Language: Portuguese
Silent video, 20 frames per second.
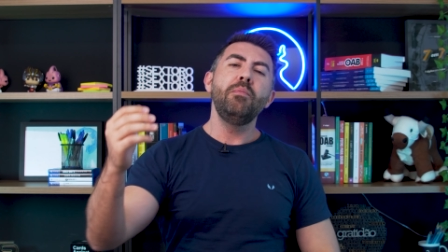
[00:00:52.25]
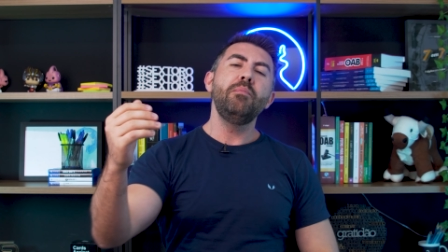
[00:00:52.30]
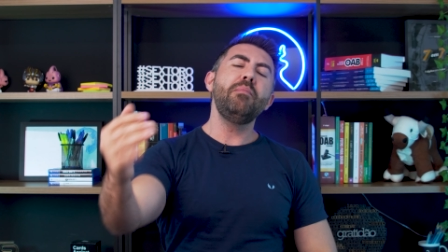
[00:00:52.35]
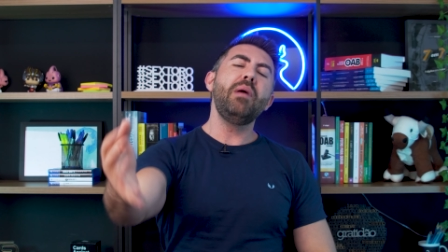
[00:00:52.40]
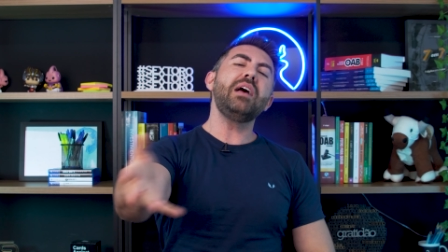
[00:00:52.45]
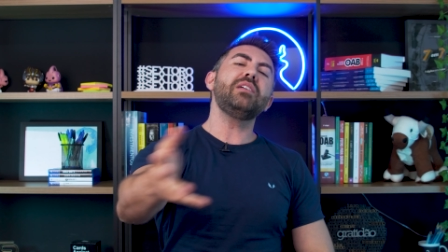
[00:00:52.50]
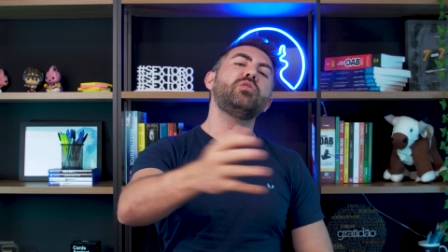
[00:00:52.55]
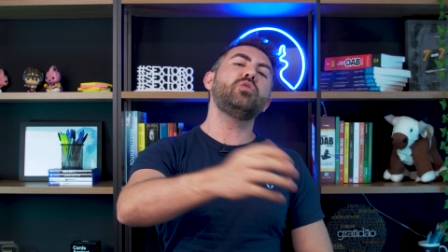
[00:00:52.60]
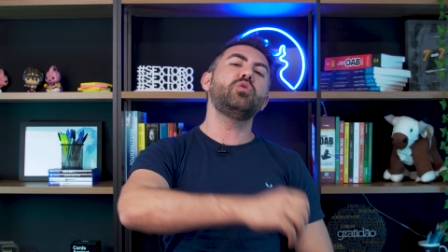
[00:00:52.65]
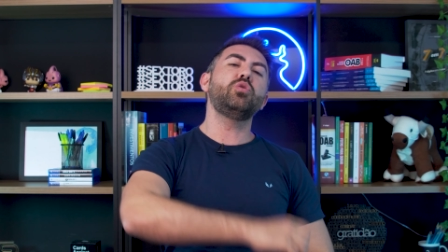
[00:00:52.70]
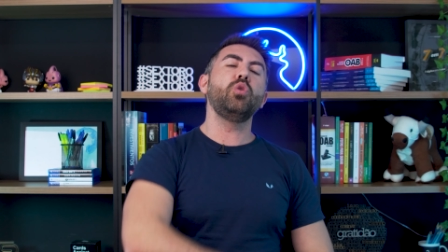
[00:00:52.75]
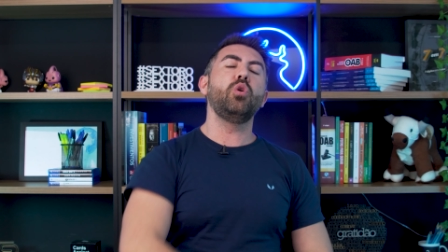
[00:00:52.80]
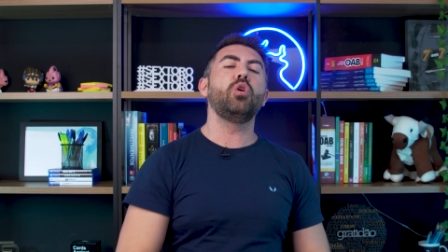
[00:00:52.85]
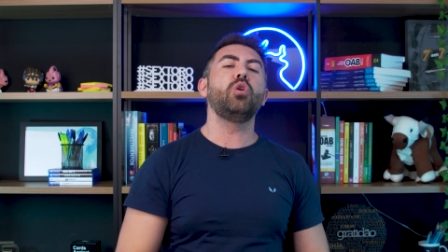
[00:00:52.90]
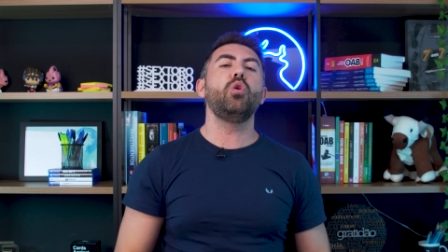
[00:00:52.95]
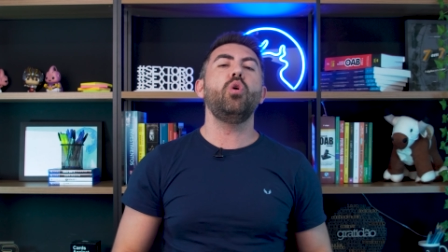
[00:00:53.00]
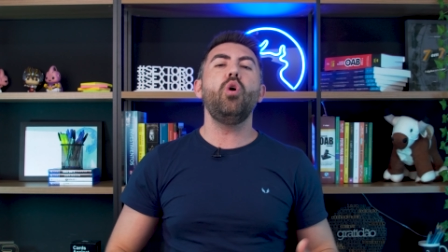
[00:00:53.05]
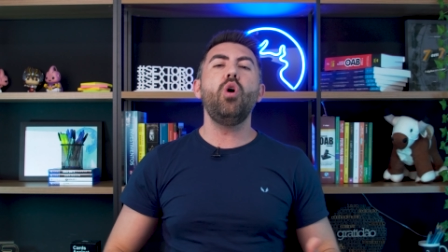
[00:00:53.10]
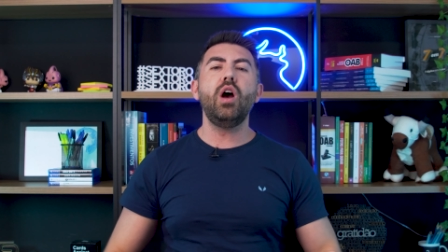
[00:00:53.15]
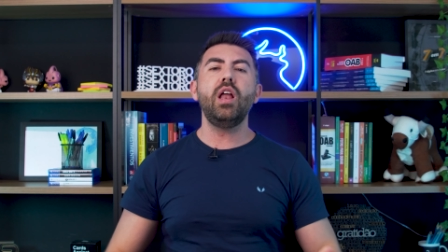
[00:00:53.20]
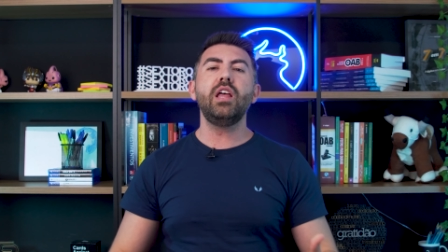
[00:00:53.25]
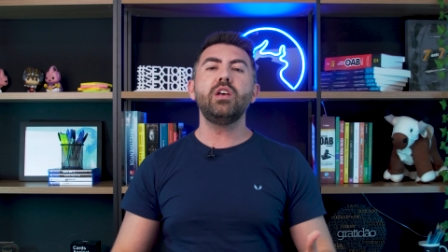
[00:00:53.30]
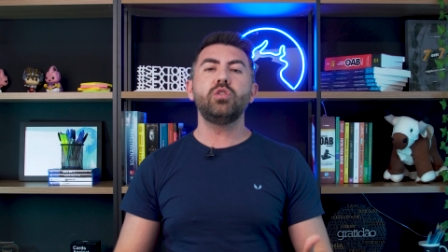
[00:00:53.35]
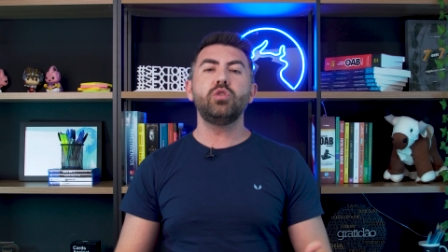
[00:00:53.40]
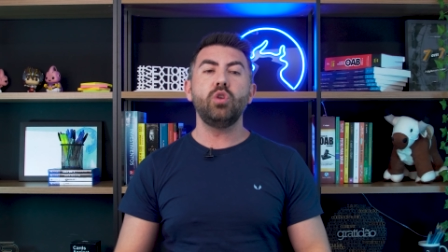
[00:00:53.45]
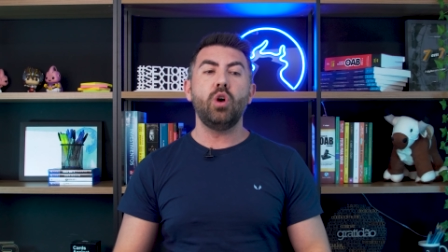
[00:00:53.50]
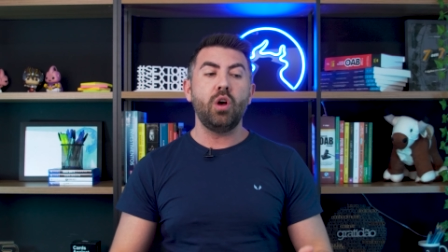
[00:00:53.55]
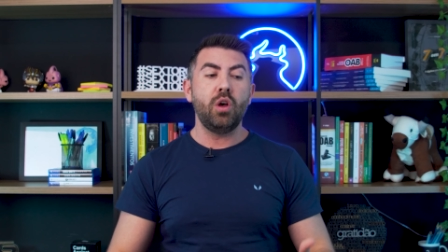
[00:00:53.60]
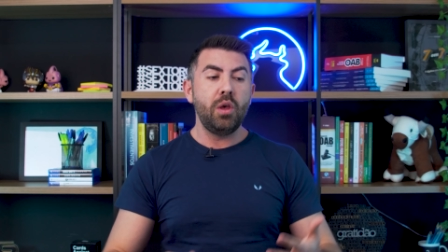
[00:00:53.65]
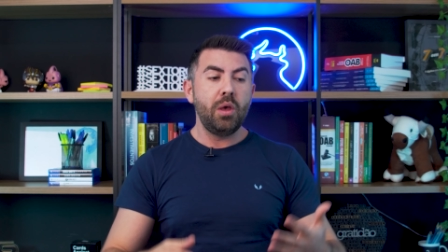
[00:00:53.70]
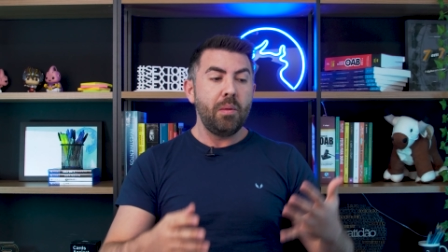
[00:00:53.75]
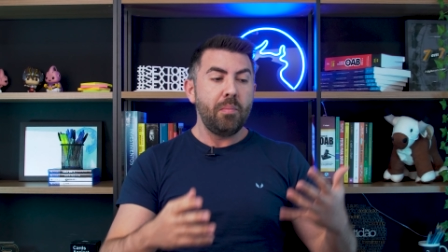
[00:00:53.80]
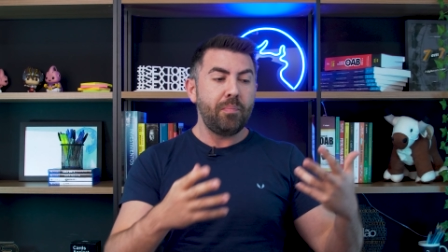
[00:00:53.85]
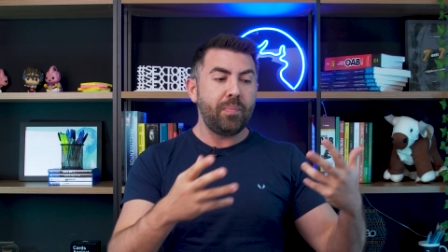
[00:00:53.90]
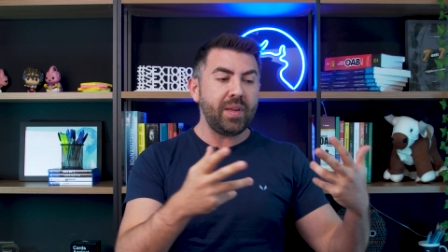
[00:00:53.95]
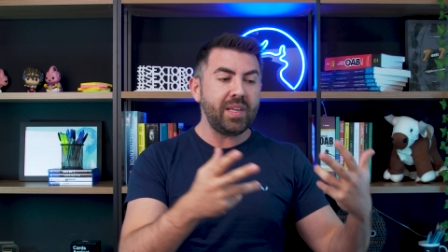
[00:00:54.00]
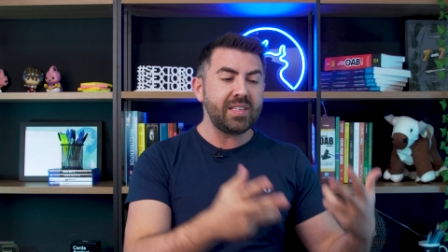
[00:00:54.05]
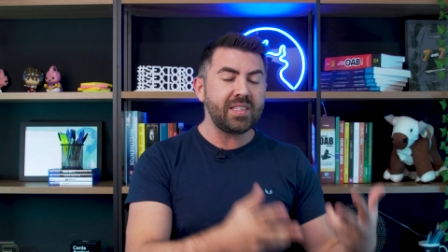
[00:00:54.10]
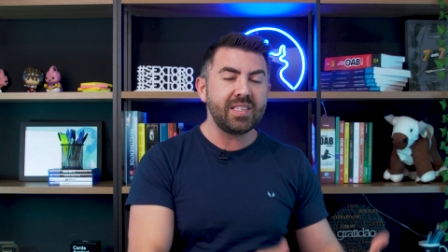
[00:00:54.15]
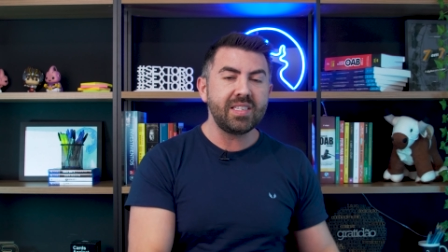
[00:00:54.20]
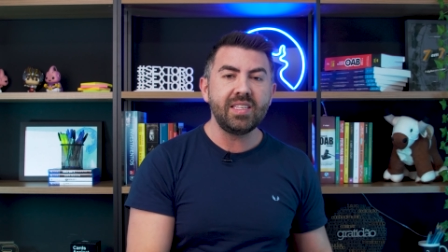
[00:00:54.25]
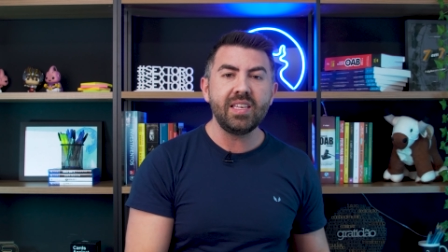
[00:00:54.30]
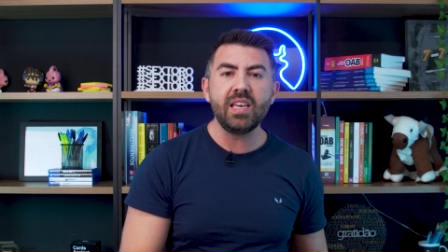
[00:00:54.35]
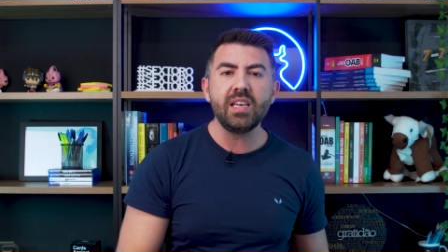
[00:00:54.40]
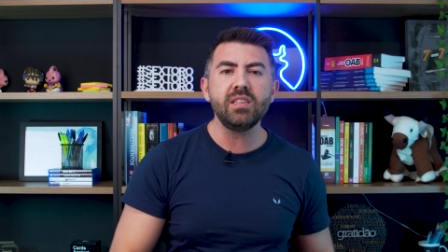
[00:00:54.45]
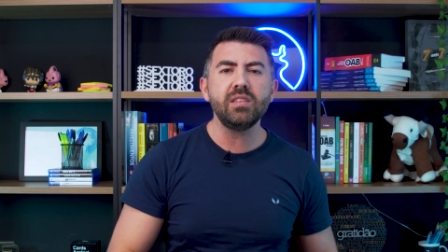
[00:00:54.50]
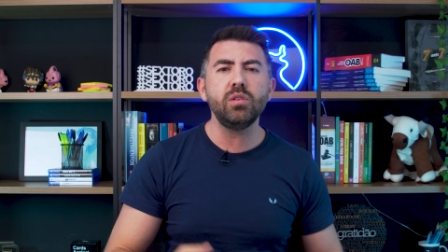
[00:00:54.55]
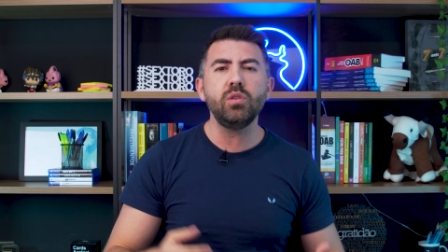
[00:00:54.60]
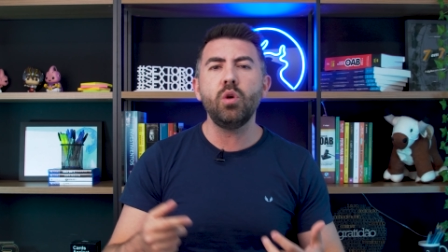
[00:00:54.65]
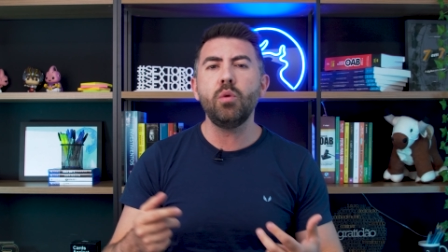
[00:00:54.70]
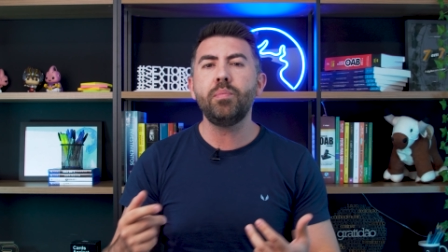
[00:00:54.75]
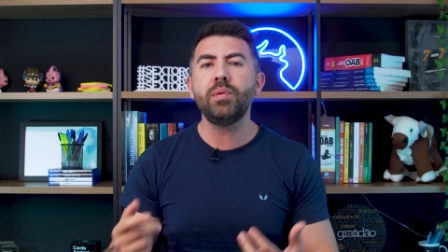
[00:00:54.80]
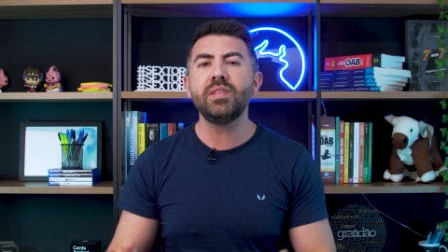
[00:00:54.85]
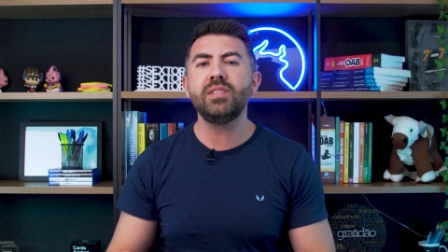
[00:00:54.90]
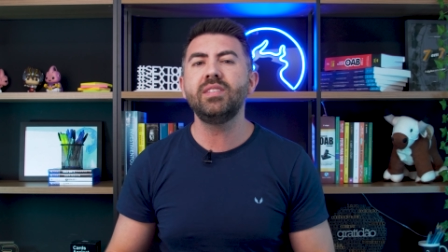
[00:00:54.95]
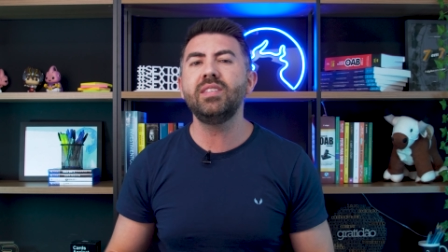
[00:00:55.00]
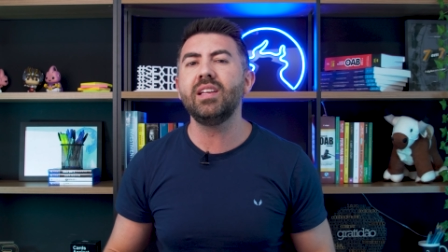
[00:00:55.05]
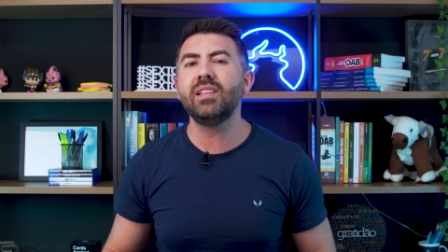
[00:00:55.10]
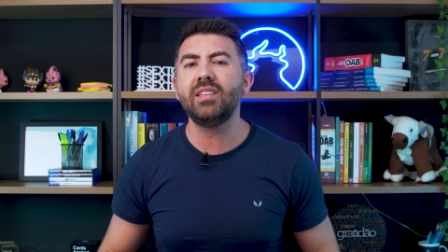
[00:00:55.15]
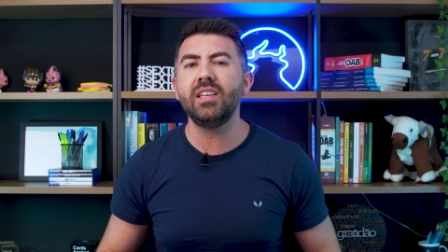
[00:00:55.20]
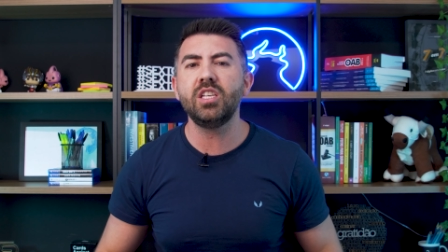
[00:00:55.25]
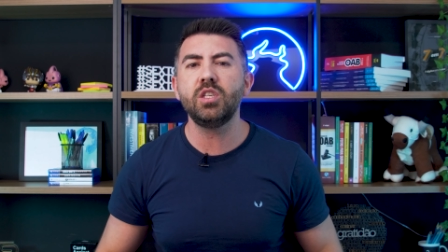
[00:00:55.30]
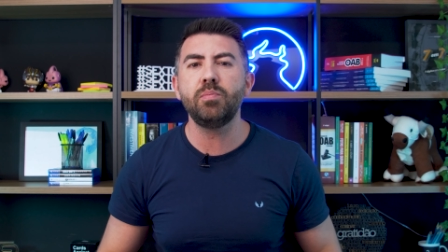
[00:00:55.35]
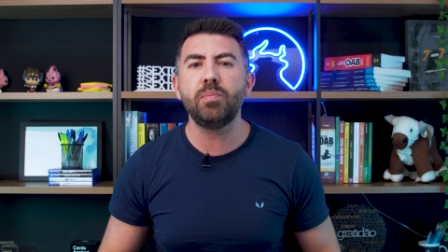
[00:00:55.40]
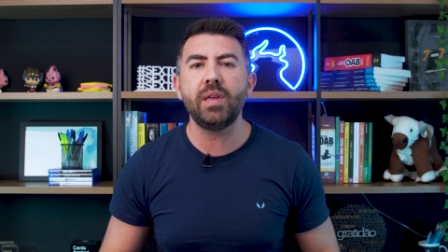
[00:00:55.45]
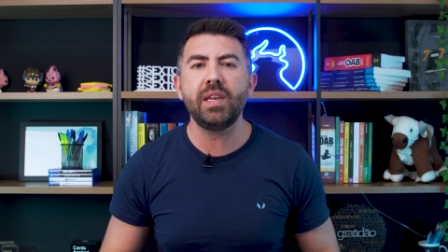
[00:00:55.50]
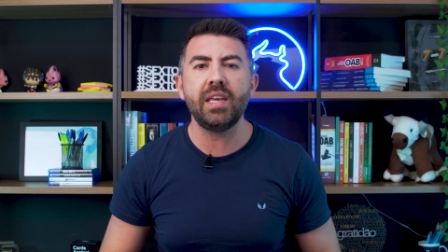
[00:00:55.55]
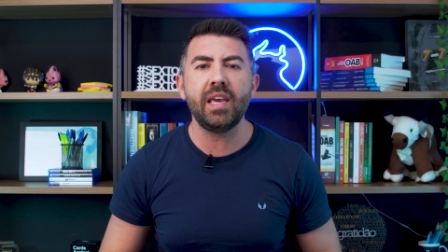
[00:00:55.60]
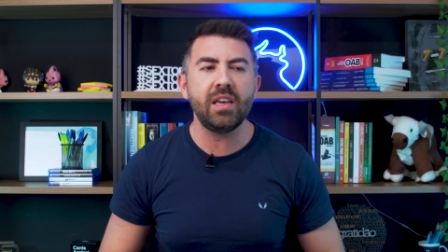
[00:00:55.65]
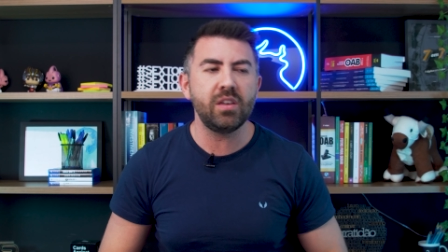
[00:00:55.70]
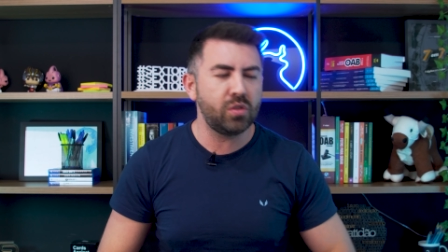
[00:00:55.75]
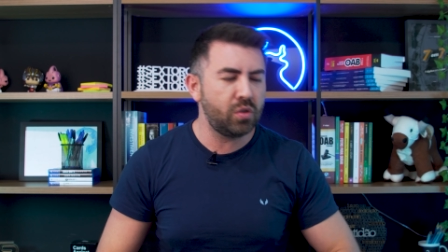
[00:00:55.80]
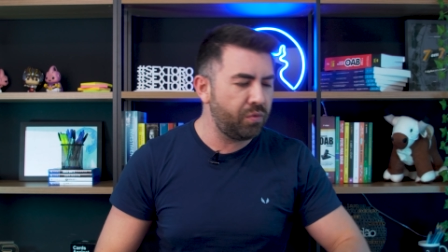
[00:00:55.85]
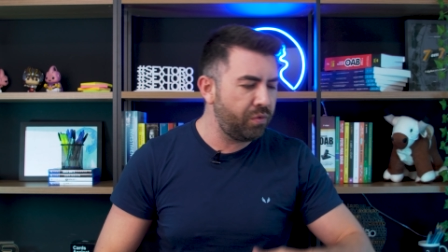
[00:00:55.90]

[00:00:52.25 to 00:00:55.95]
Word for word: Mas, Toro, olha só, Precisa ou não precisa ter experiência?